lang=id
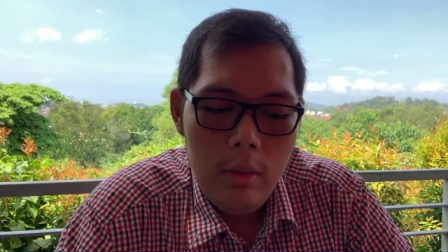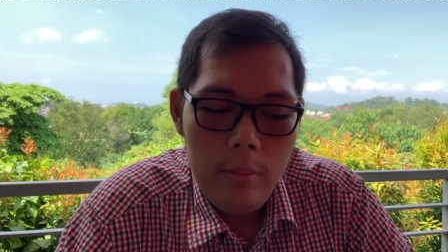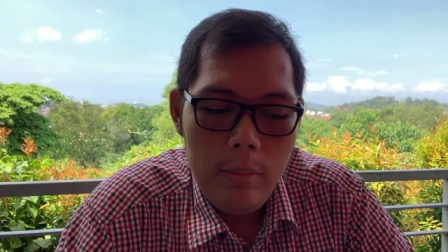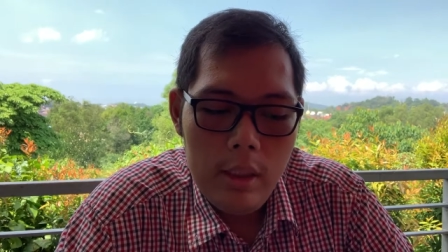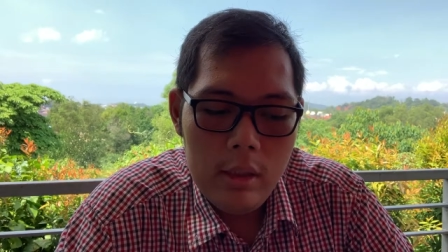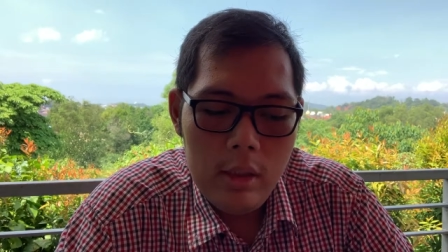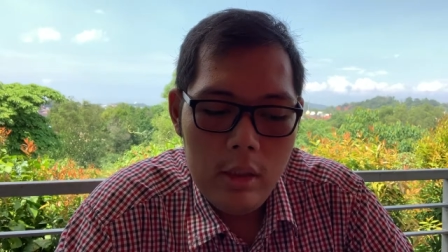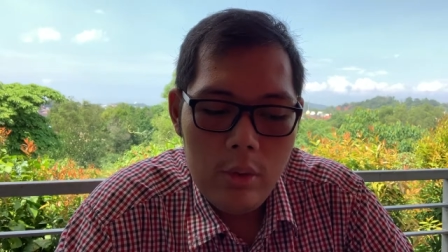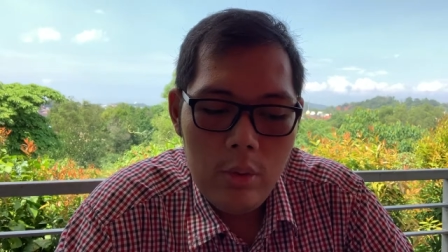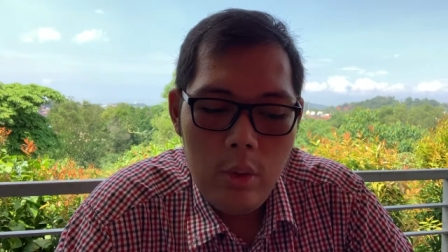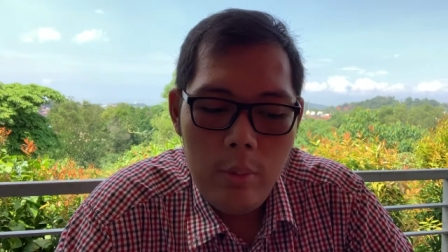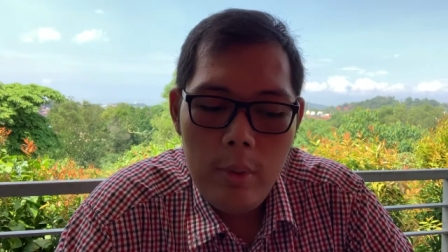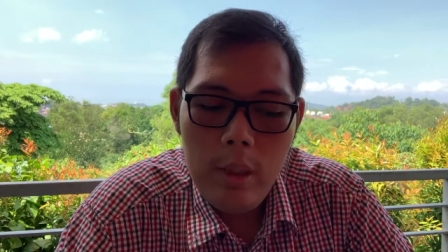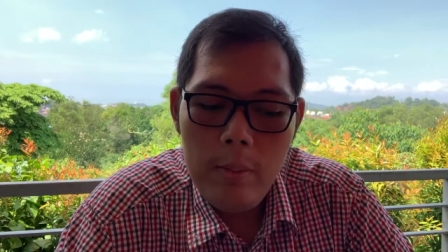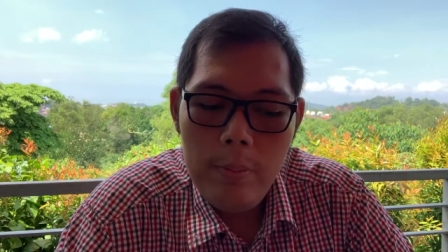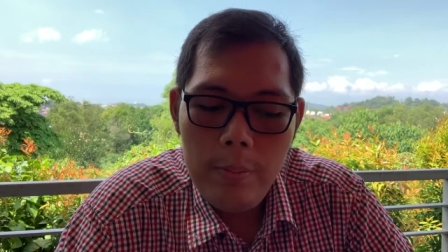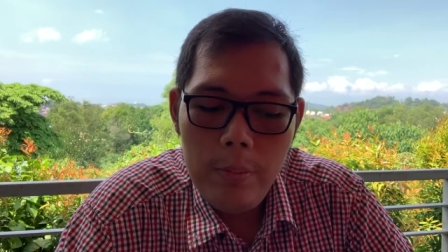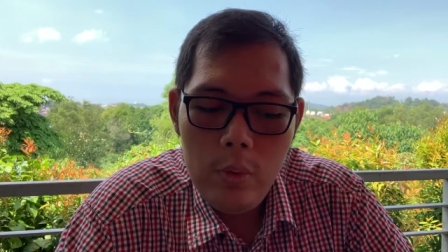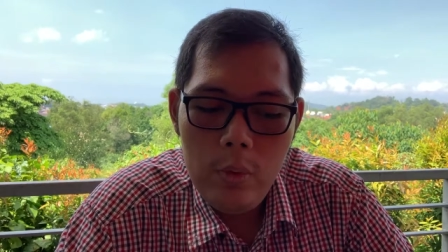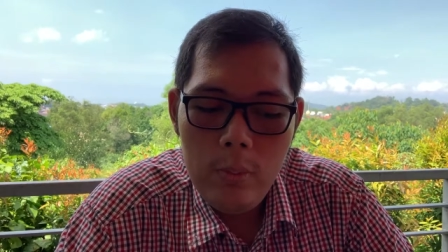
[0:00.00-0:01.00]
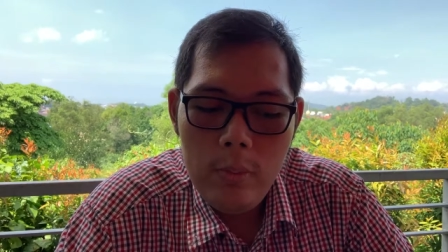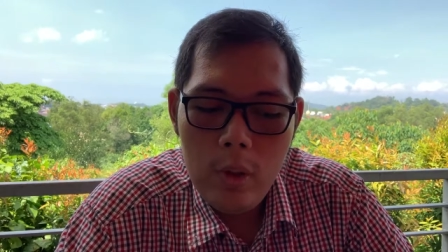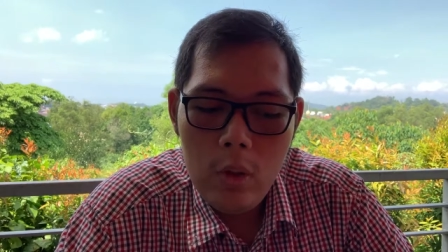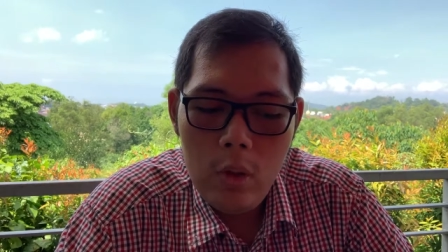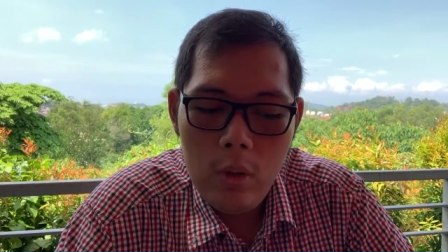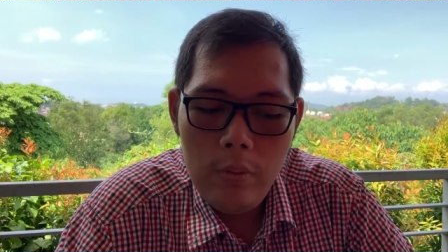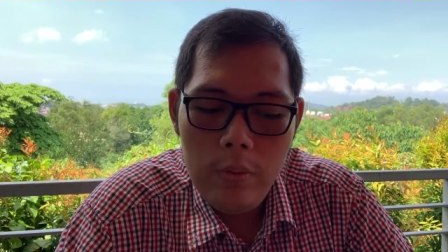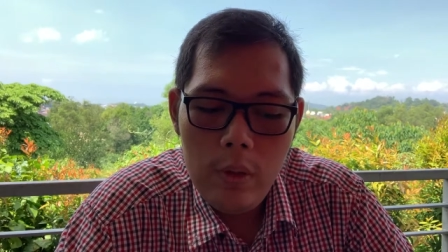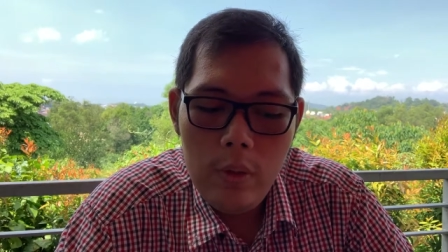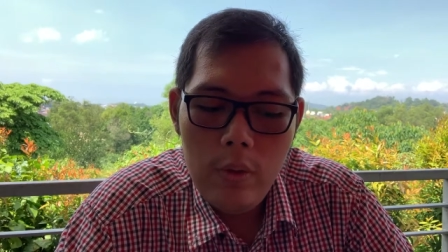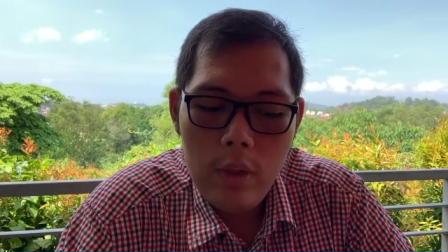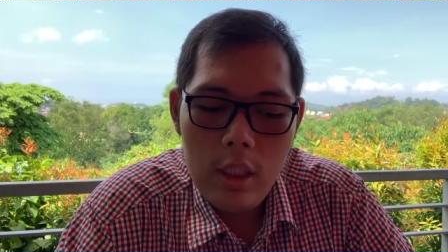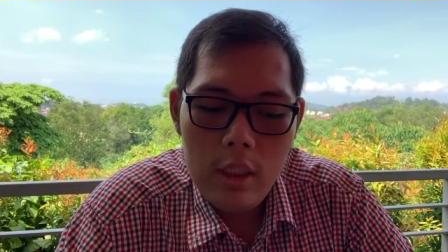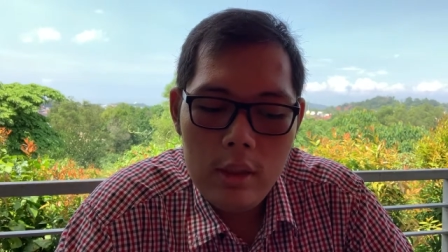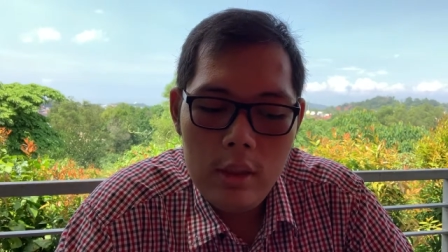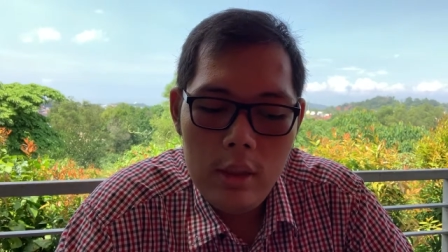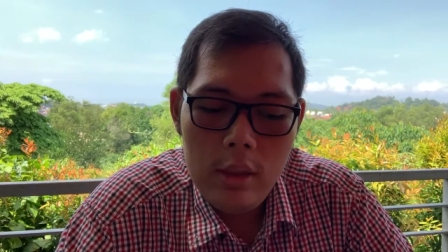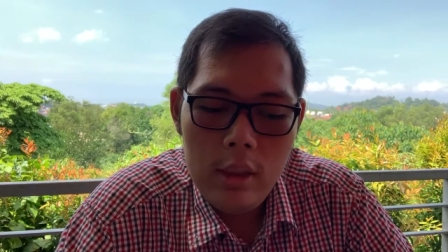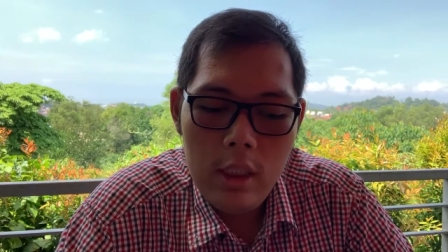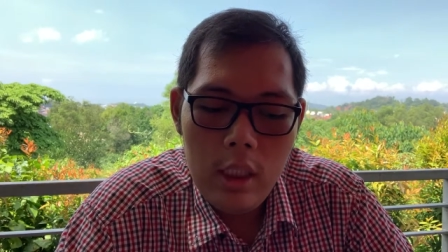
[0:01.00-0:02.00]
Mahasiswa mampu
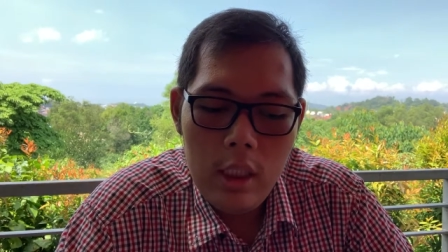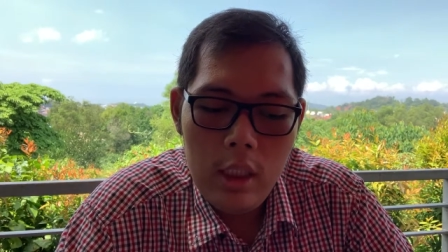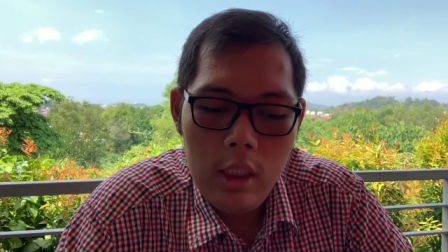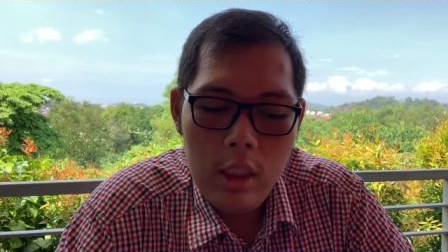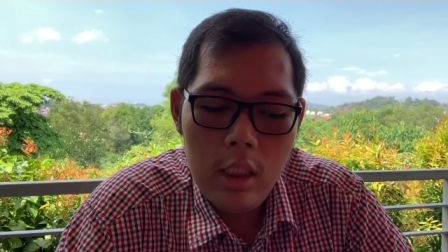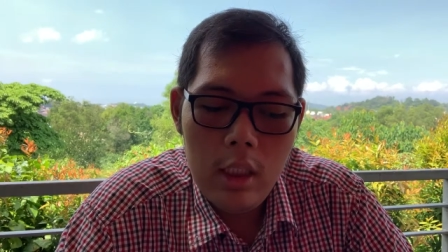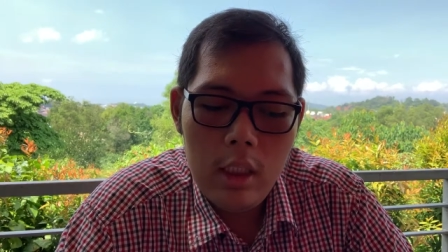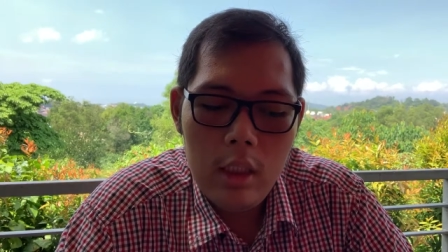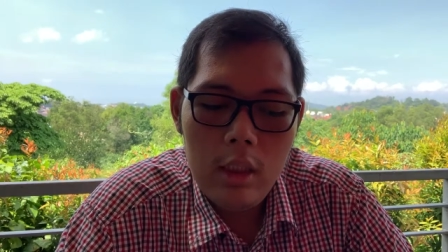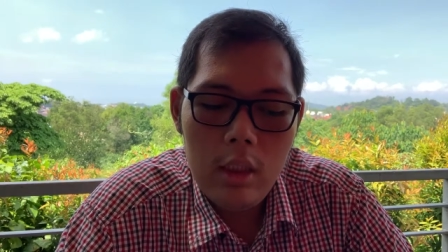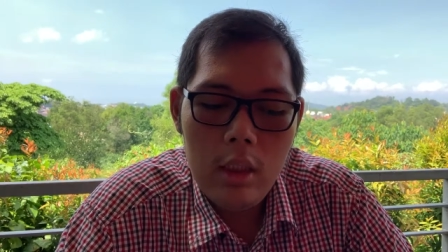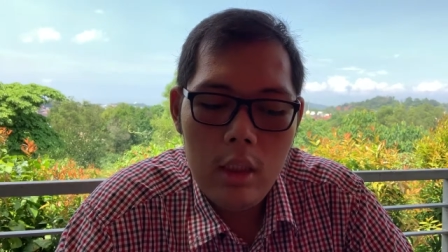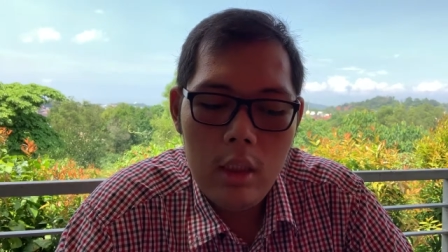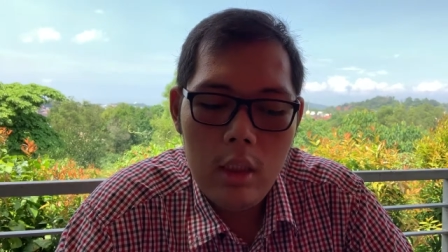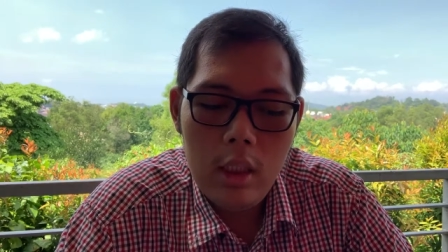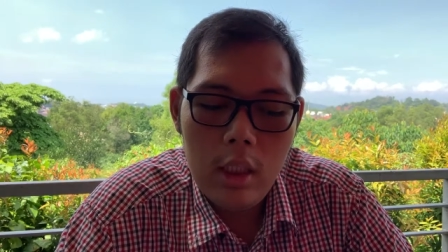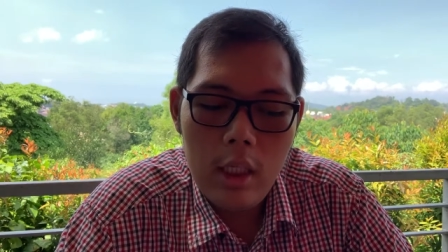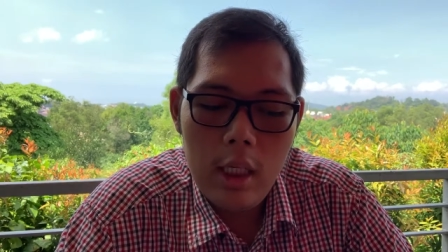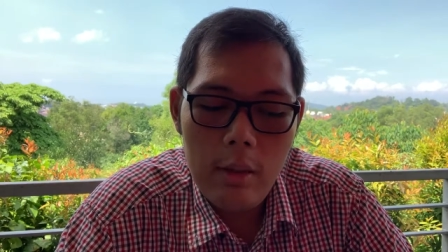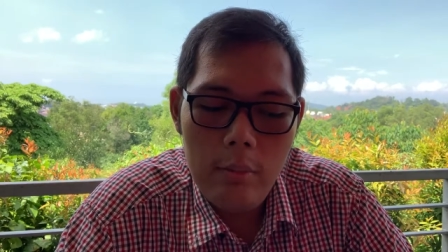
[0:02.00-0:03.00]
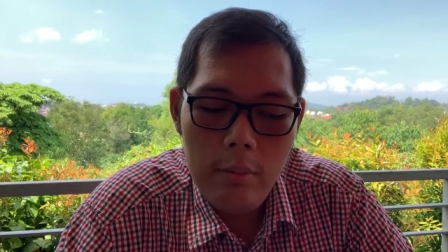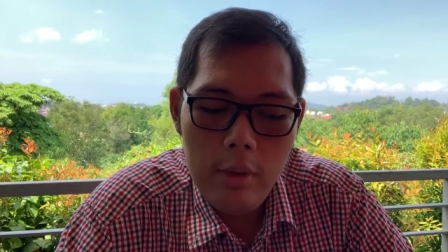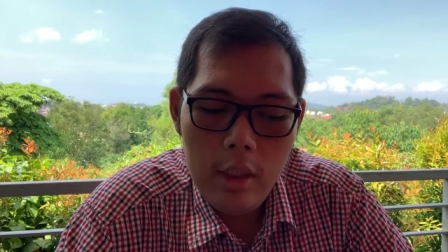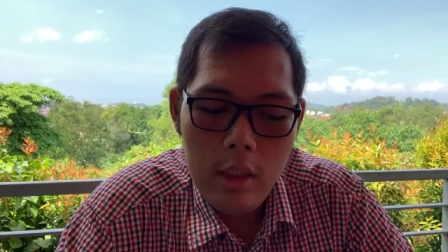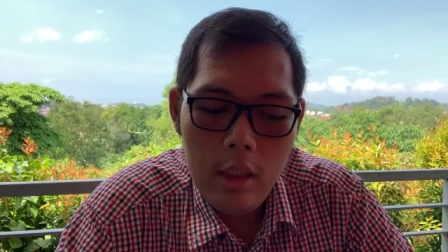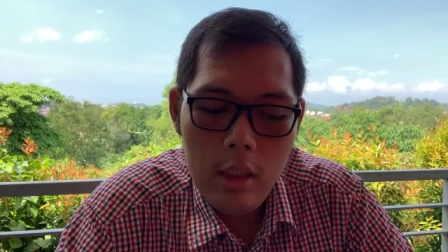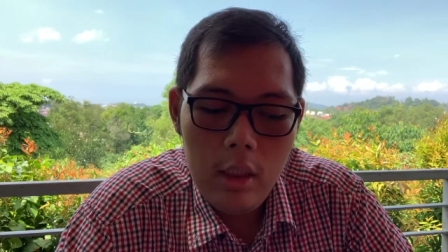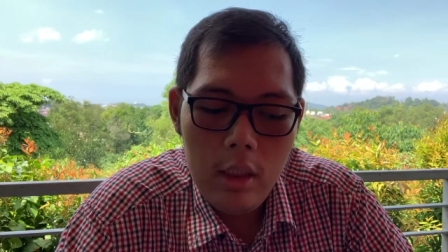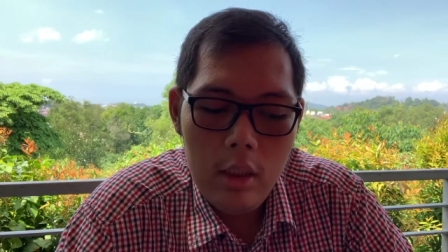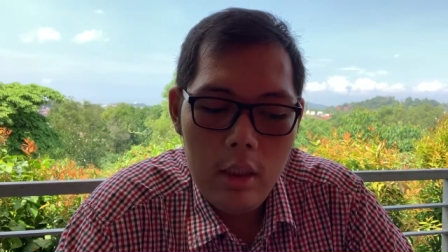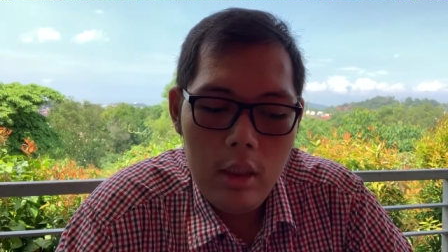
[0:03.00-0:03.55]
mengkonfigurasi jaringan nirkabel.